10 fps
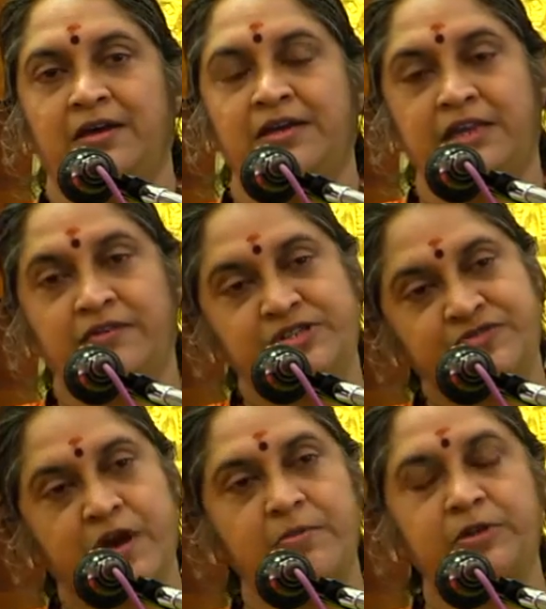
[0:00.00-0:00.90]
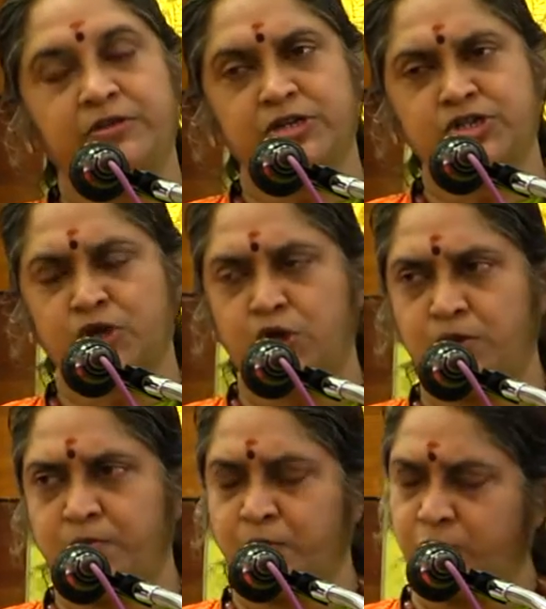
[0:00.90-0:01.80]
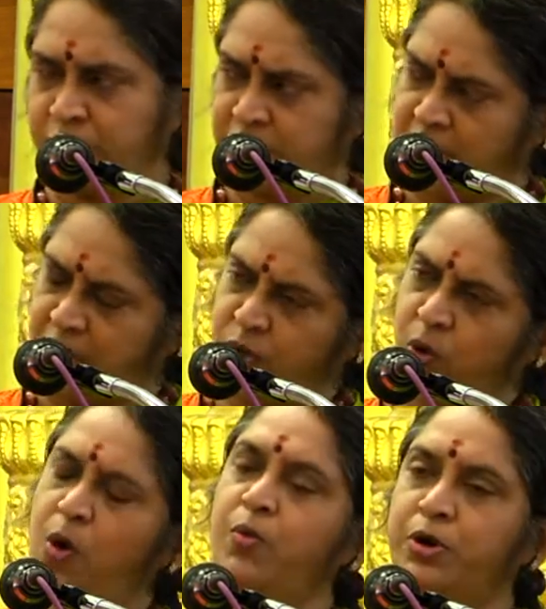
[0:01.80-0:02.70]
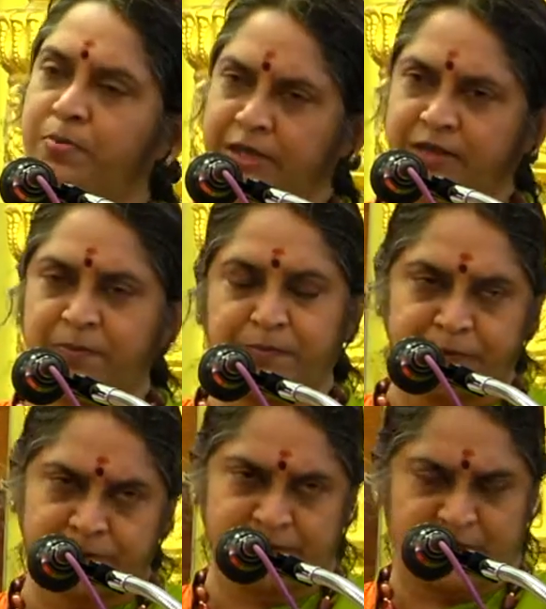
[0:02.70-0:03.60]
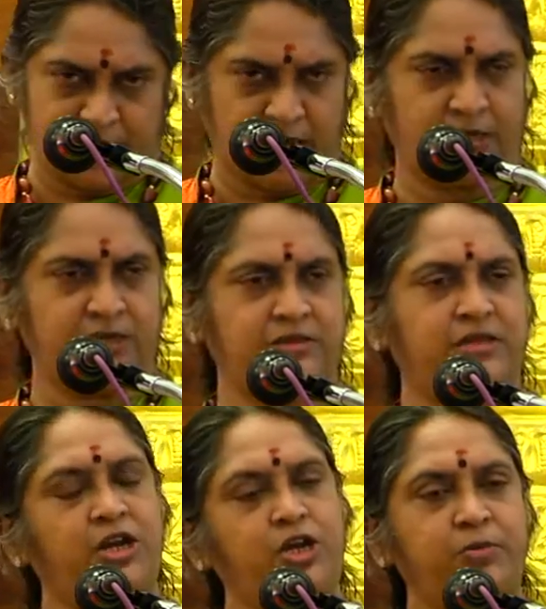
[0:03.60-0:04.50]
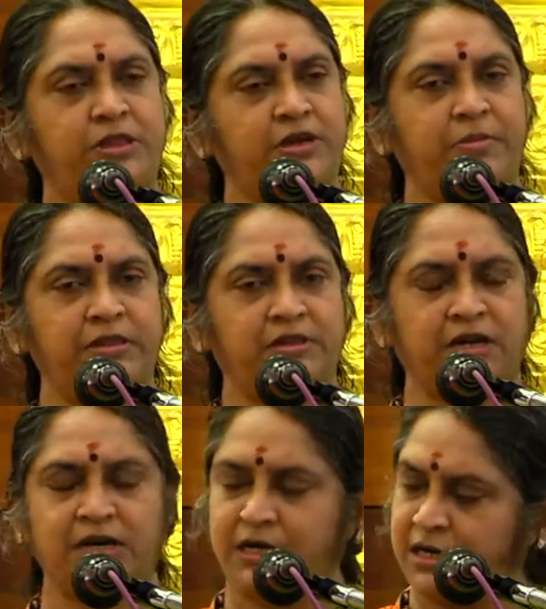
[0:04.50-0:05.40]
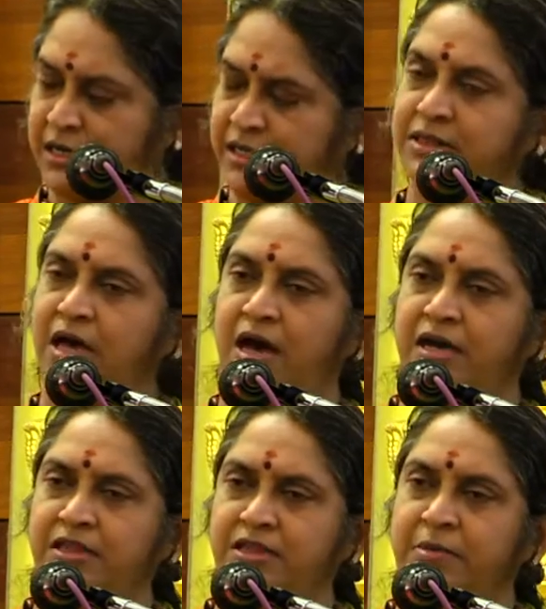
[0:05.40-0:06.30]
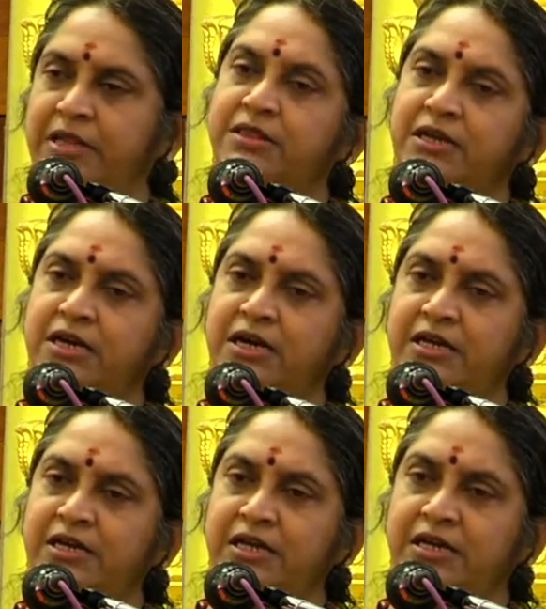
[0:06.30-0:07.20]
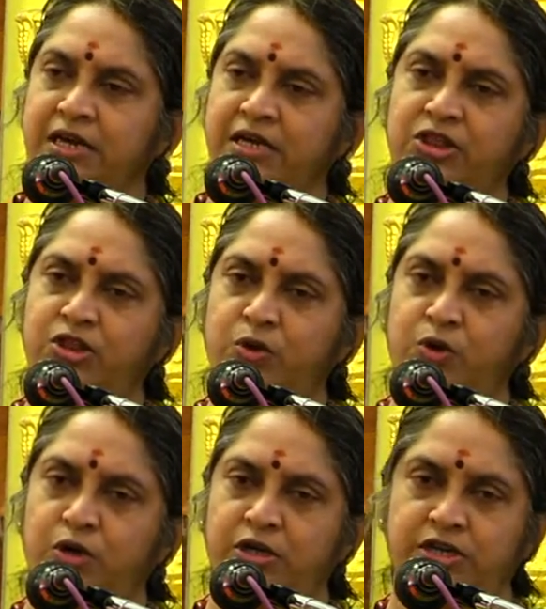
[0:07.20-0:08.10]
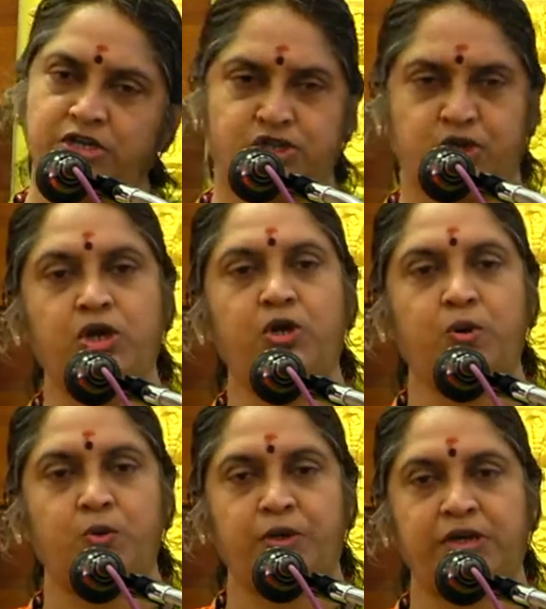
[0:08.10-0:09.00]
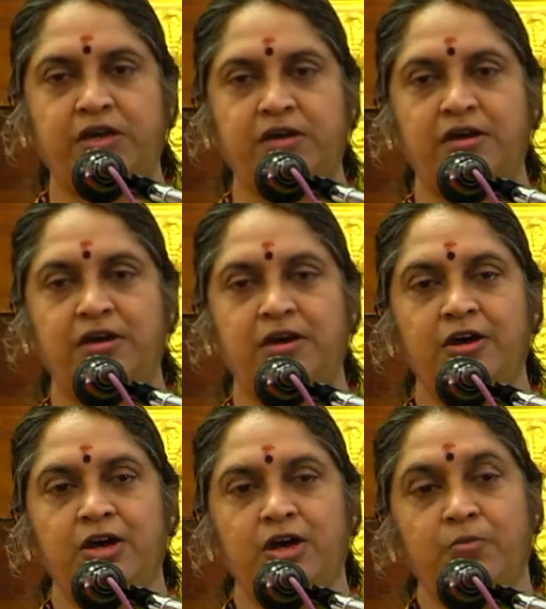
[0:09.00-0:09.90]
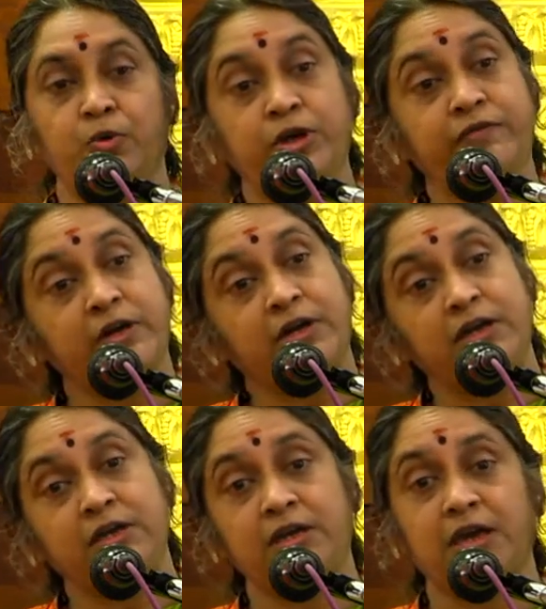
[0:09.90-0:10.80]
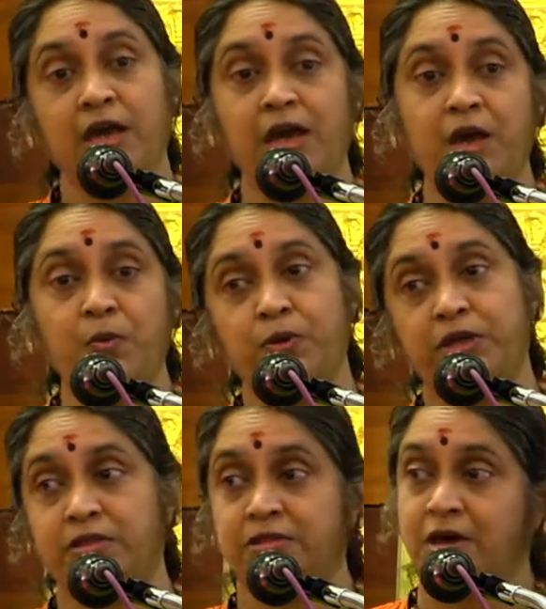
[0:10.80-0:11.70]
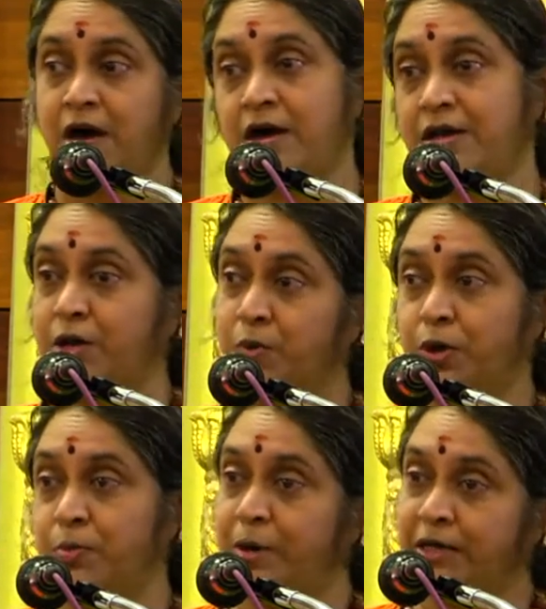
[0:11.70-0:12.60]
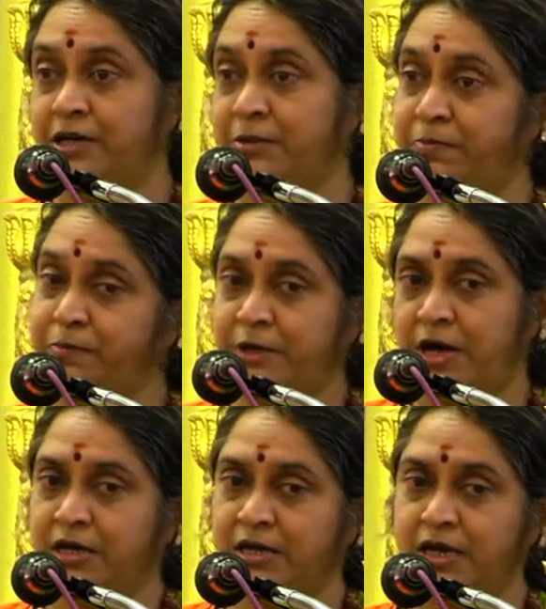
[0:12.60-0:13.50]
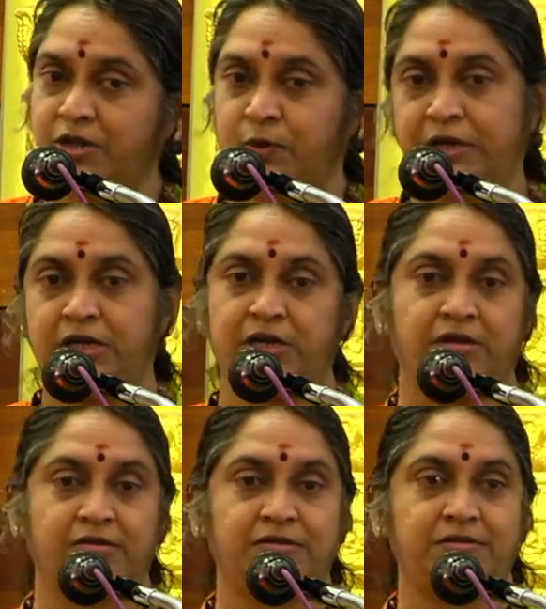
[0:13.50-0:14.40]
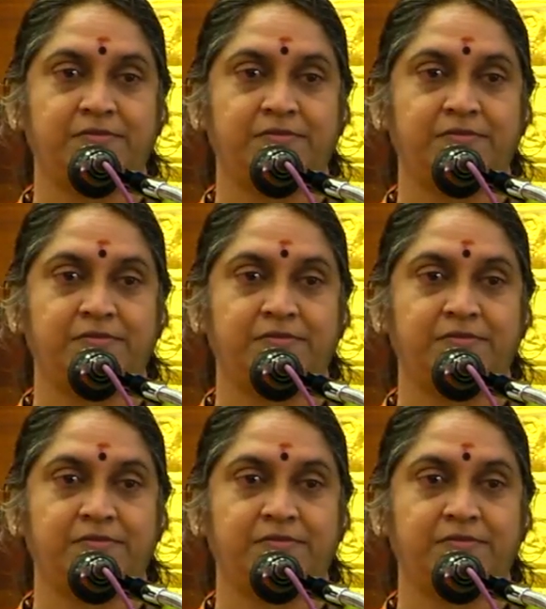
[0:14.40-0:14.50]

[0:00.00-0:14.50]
இதை விஸ்வாமித்ரர் சொல்லும்போது ஏதோ ஒரு மதர்ப்பு எனக்கு தெரியும் இந்த மந்திரங்கள் இந்த இந்த மந்திரங்களை நீ கிரகித்துக்கொள் என்று சொல்லக்கூடிய முனிவர்களுக்கே உரித்தான ஒரு மதர்ப்பு அங்கே துவனிக்கிறது